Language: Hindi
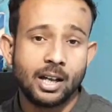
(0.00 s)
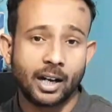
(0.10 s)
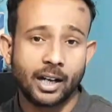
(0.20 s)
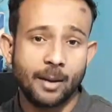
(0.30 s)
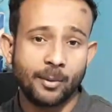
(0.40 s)

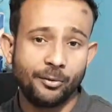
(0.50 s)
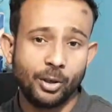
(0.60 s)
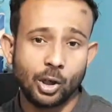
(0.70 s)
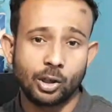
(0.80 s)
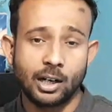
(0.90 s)
अगर आपका
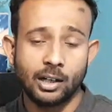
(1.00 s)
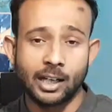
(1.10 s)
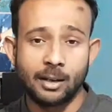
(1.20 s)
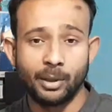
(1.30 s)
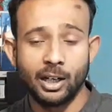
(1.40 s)
वीडियो का
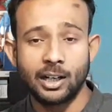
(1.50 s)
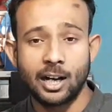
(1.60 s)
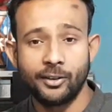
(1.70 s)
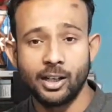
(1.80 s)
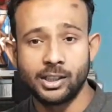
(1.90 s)
थंबनेल
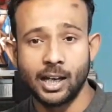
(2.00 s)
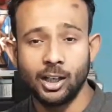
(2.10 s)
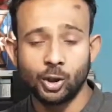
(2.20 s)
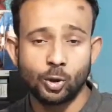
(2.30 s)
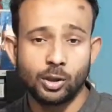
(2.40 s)
काफी अच्छा
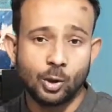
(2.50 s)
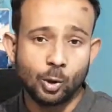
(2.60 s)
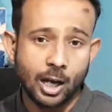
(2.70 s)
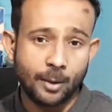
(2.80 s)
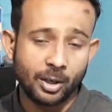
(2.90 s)
है तो
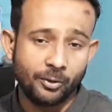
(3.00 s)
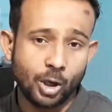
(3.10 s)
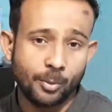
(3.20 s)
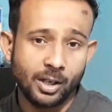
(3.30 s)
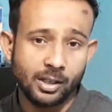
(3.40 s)
लोग आपके
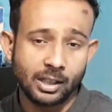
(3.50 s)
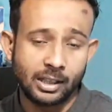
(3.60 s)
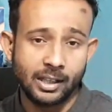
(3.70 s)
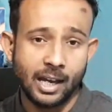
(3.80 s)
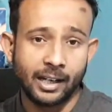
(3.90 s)
वीडियो पे
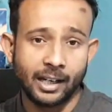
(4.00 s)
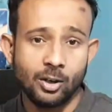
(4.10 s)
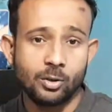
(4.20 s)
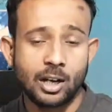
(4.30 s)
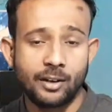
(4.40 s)
जल्दी आएंगे
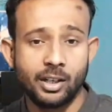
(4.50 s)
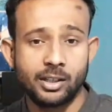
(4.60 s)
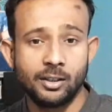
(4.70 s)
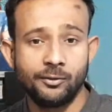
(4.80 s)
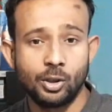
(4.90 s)
और काफी
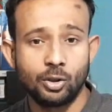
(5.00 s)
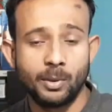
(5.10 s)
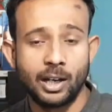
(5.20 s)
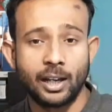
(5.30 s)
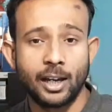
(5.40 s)
अच्छी व्यूज
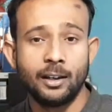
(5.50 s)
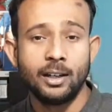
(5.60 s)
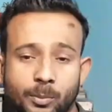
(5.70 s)
भी लेंगे